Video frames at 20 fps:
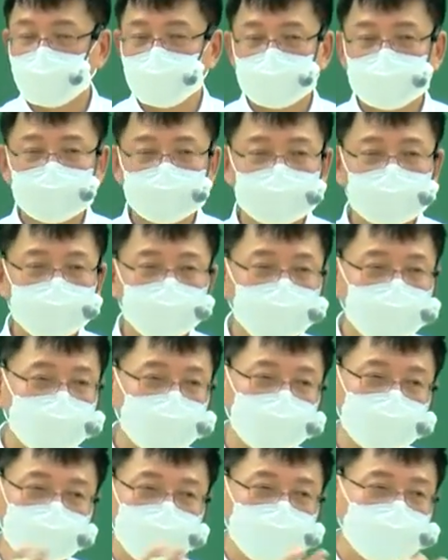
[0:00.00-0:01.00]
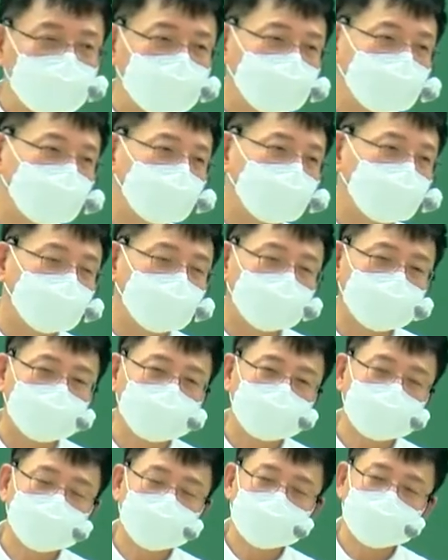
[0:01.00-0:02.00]
의사표시 공부하면요,
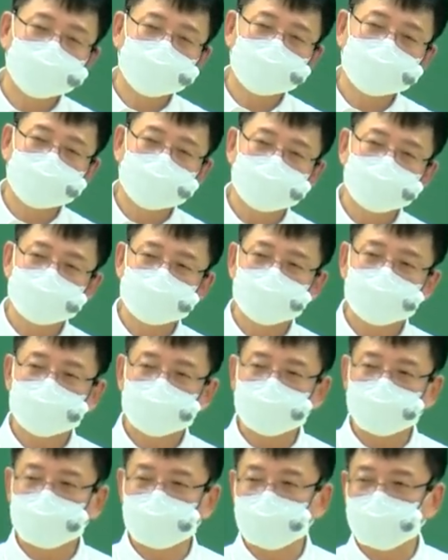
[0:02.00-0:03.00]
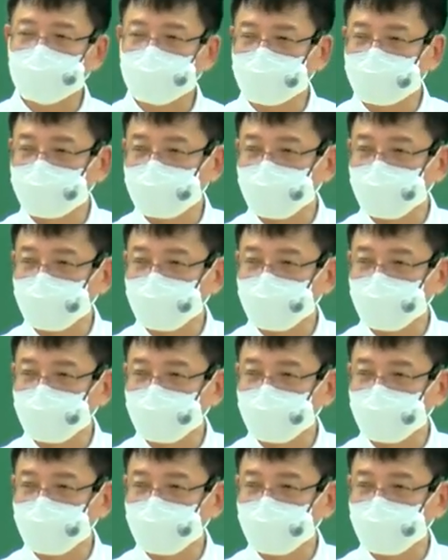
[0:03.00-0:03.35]
선의 제삼자에게 대항하지